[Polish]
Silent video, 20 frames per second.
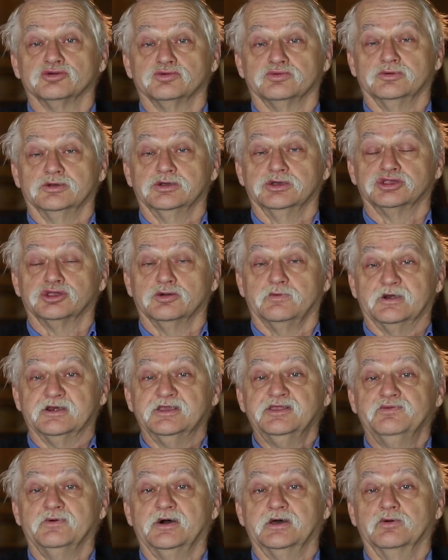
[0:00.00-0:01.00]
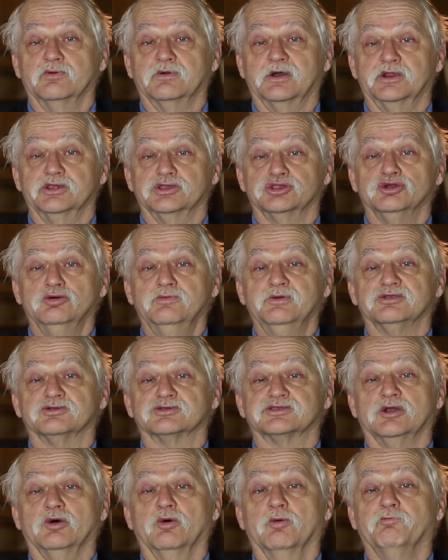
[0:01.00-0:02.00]
To y, Towarzystwo Araukarytowe
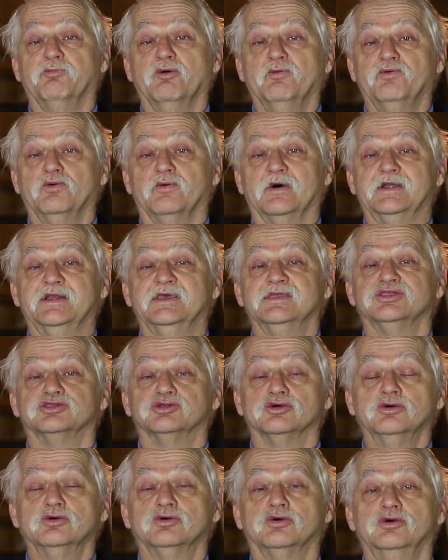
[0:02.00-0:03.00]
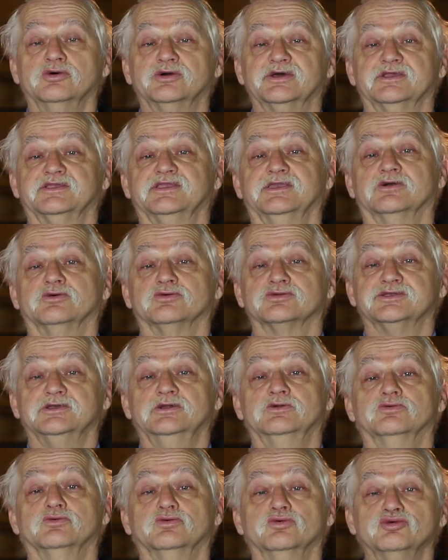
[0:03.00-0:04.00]
zostało powołane do konkretnego
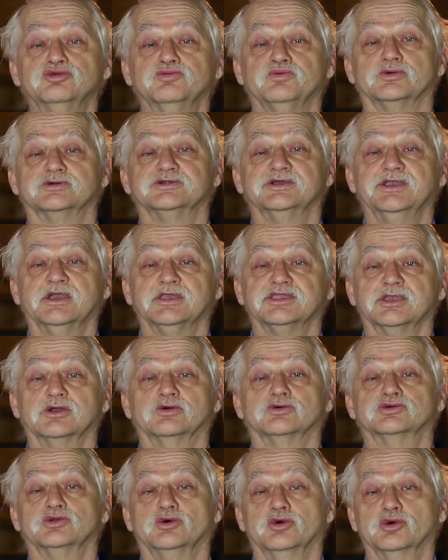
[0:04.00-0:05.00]
celu utworzenia tegoż